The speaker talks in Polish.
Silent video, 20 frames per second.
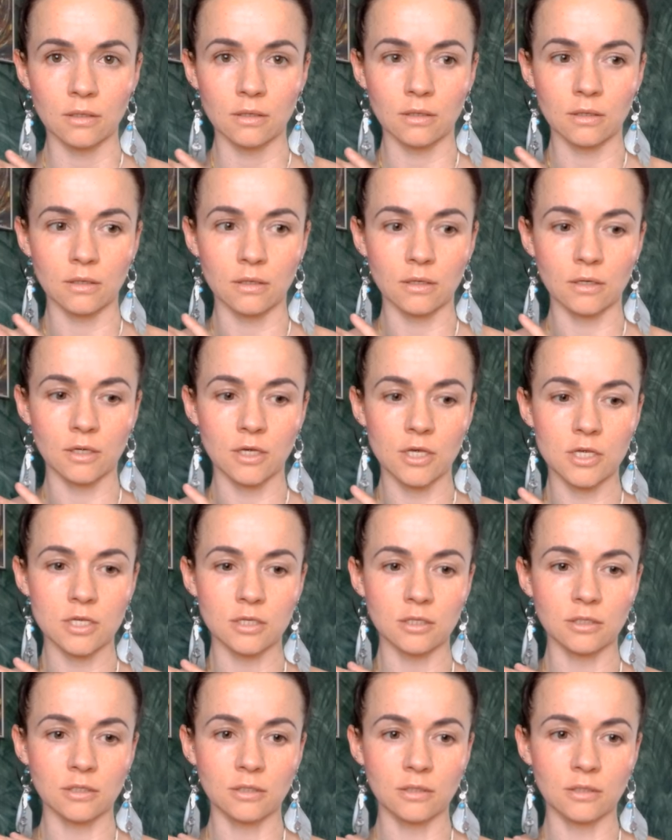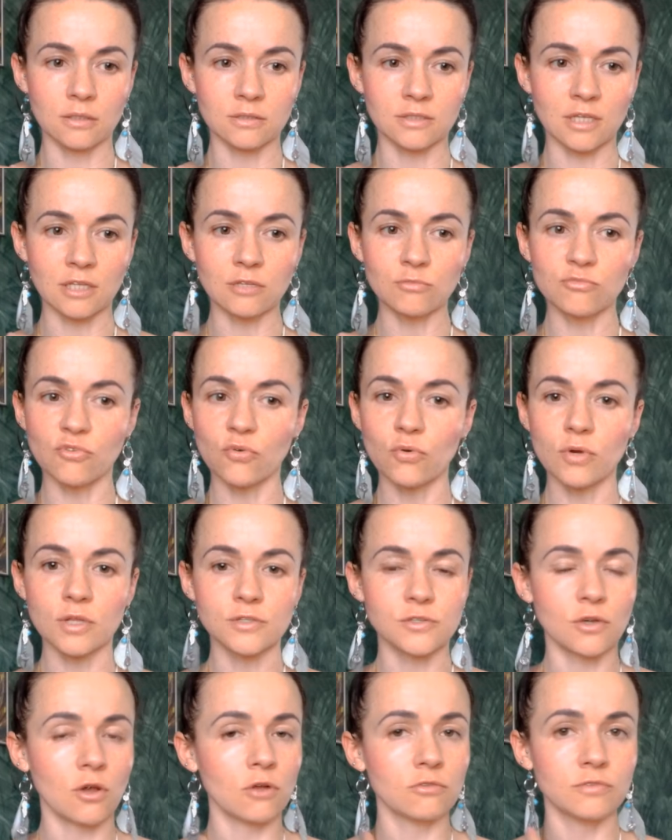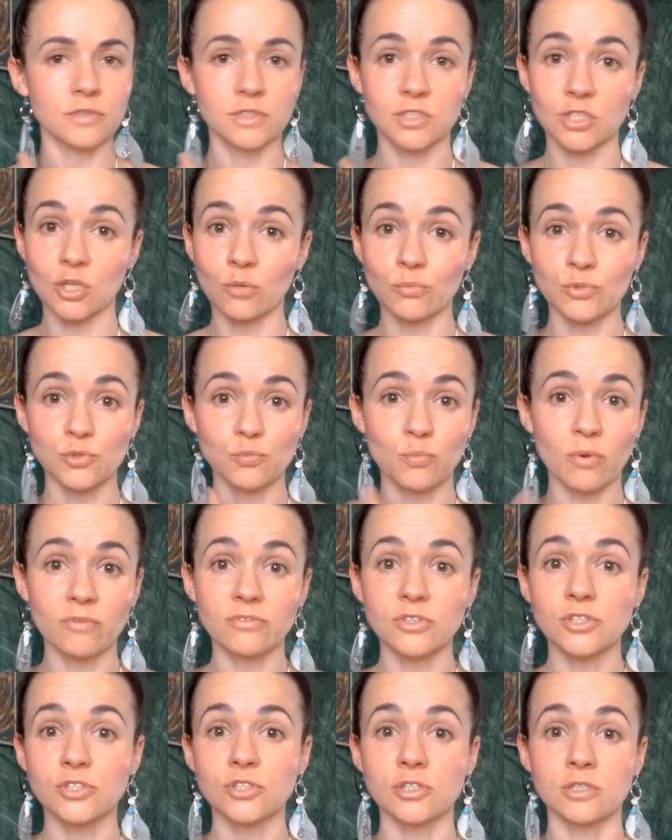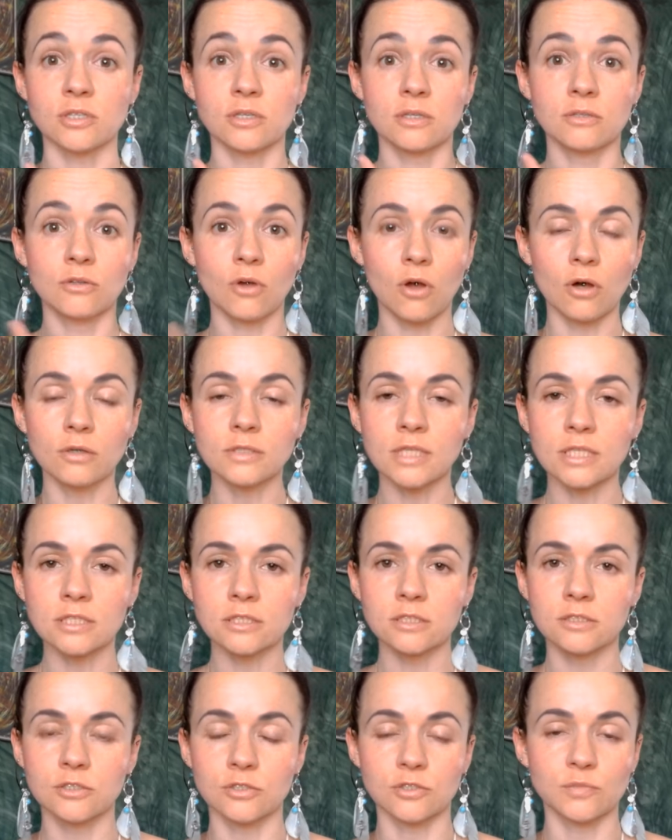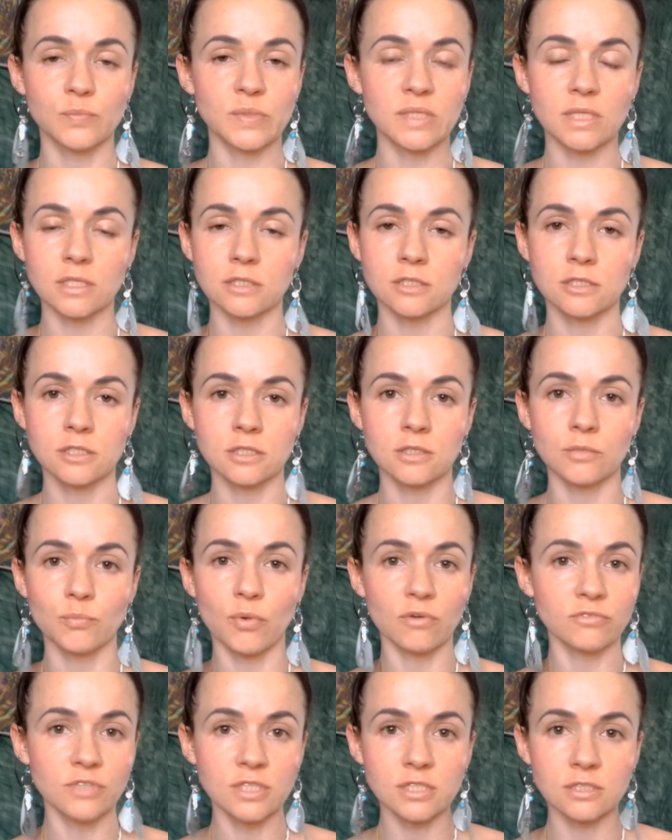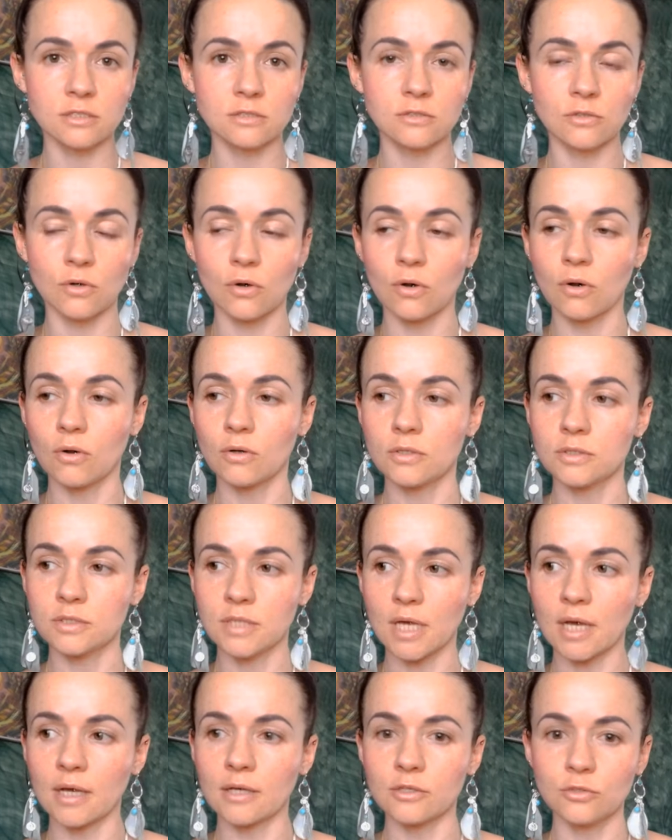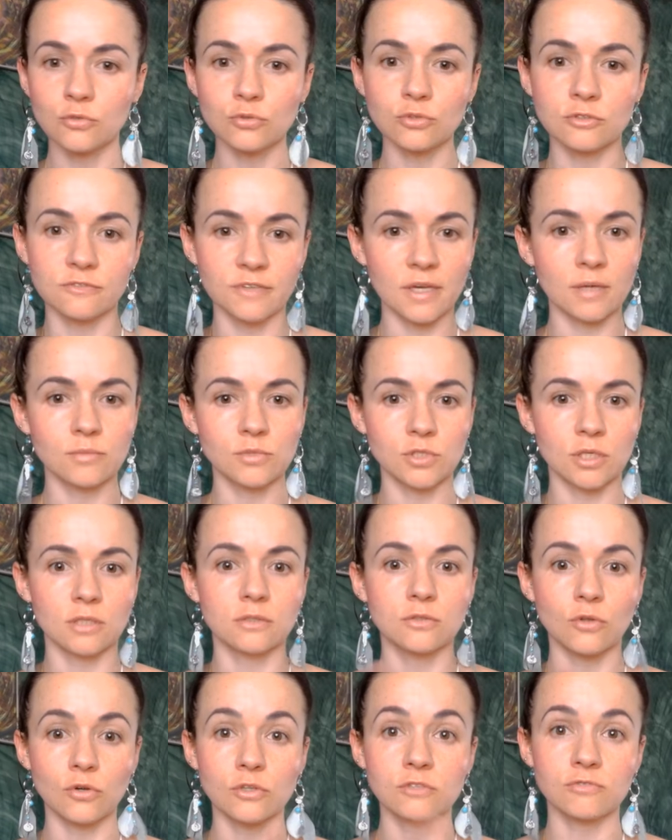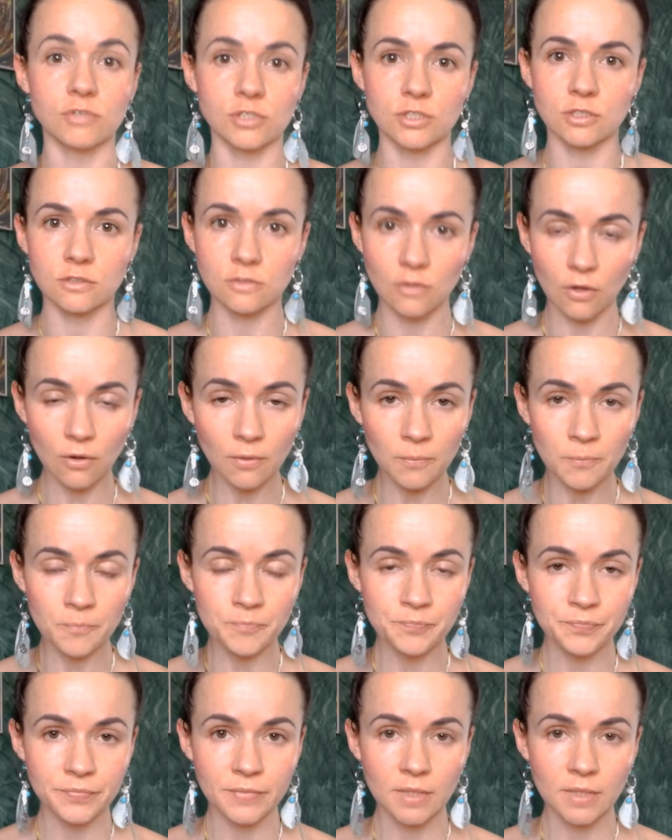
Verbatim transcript: E, I zanim w ogóle cokolwiek zrobisz, powiesz, czy dokonasz, czy spytasz, czy powiesz, to ja już wiem, że to jest właśnie to